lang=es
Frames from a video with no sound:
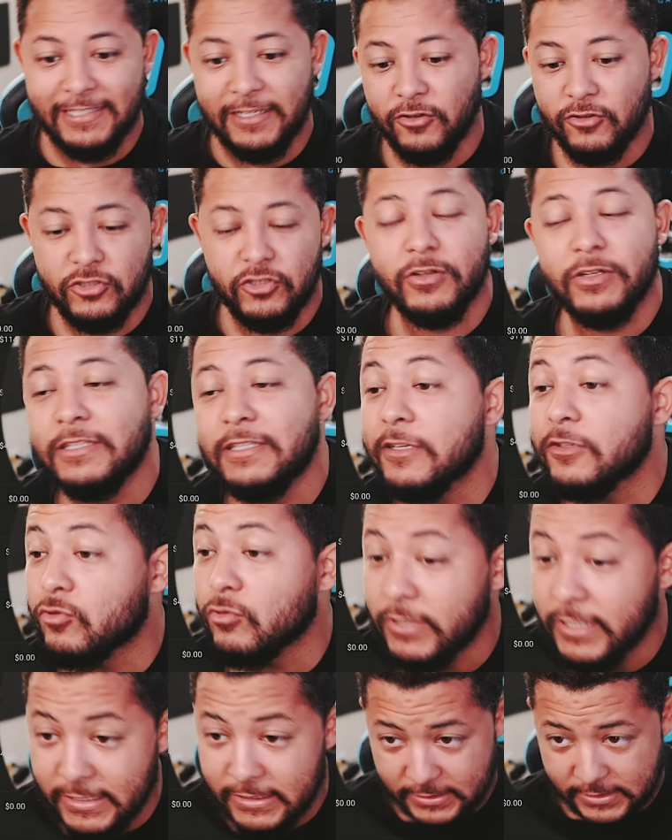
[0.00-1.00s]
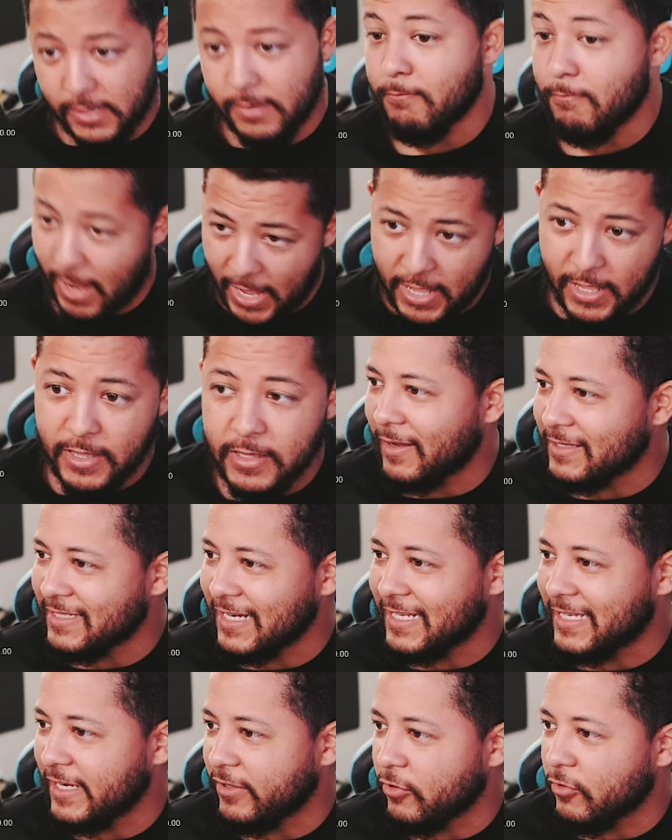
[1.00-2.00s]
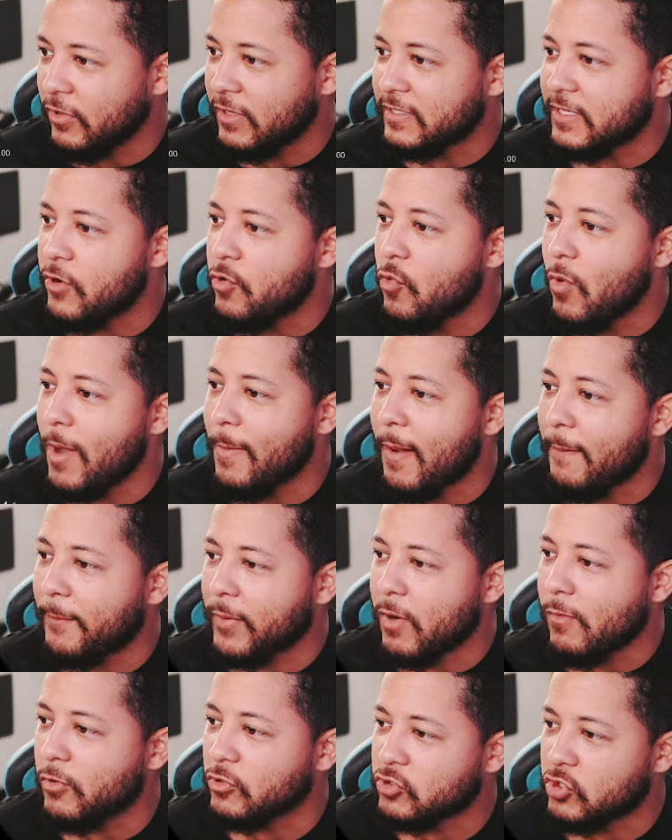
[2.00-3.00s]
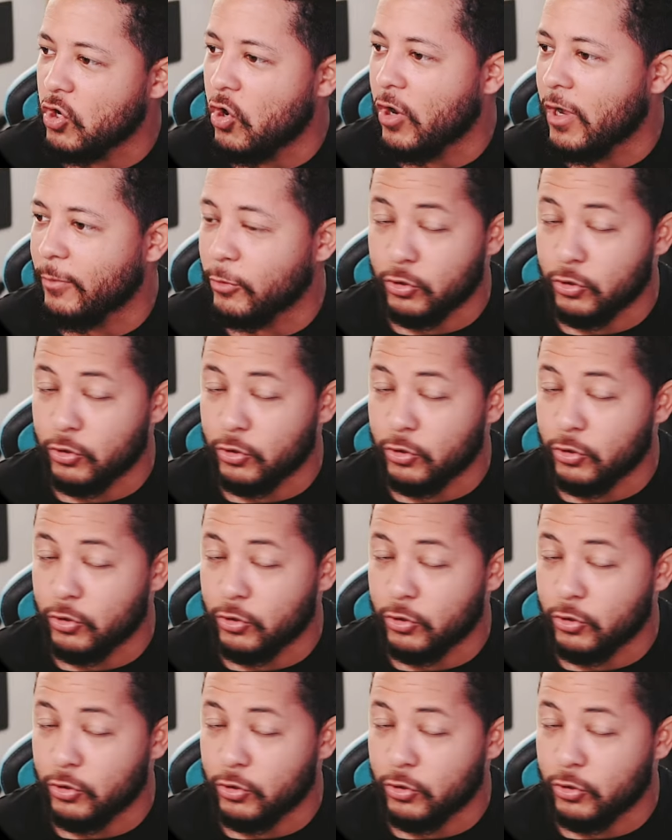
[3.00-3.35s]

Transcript: Esa opción está chulísima. Le vas a hacer clic donde dice nueva promoción,